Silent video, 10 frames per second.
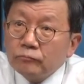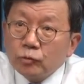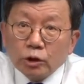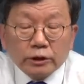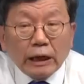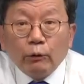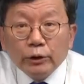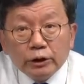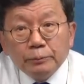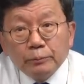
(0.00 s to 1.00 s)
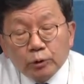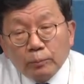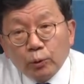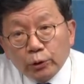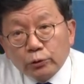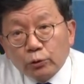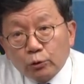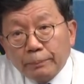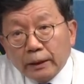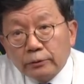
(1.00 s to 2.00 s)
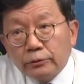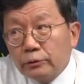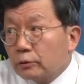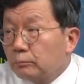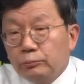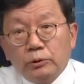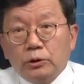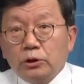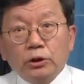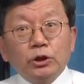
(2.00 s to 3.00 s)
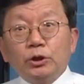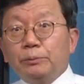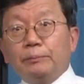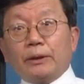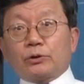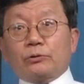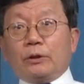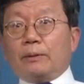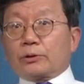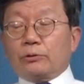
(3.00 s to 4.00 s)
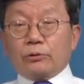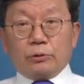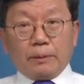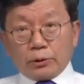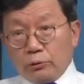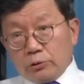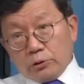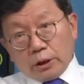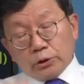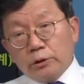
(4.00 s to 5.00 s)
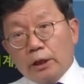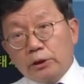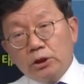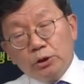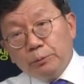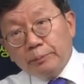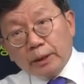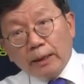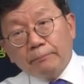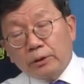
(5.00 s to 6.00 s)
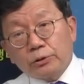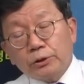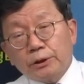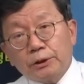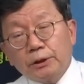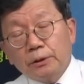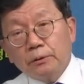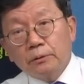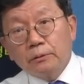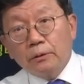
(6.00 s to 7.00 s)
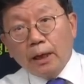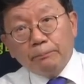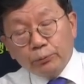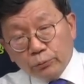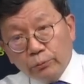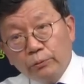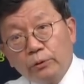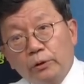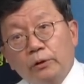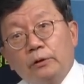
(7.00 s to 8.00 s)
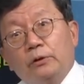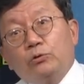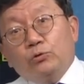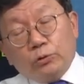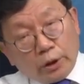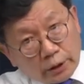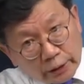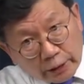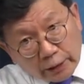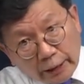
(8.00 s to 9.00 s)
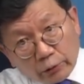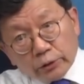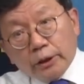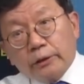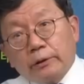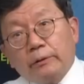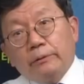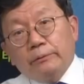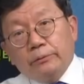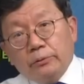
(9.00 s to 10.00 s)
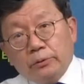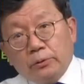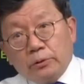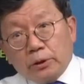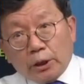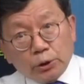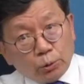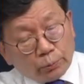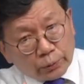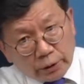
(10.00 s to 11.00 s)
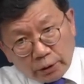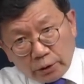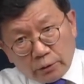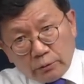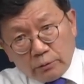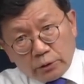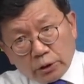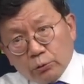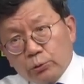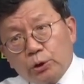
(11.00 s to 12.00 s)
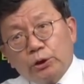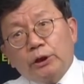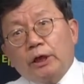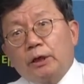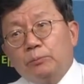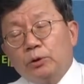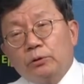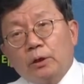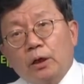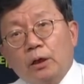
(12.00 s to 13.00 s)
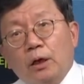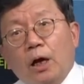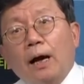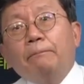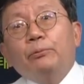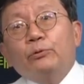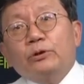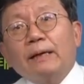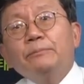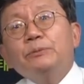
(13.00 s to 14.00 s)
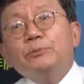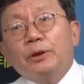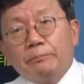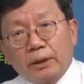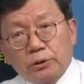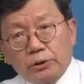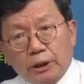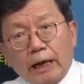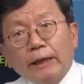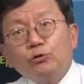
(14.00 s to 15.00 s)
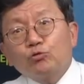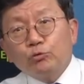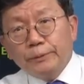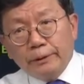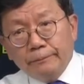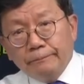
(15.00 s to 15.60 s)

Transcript: 제가 4월 20일부터 본격적으로 팼거든요. 그럼 이제 20일 맞은 거예요, 박선영 씨. 박선영 씨, 당신 나한테 20일밖에 안 맞았어, 아직. 앞으로 내가 개런티 할게요. 당신 이번에 제대로 처신 안 하면 앞으로 30년 맞아. 안 죽으면.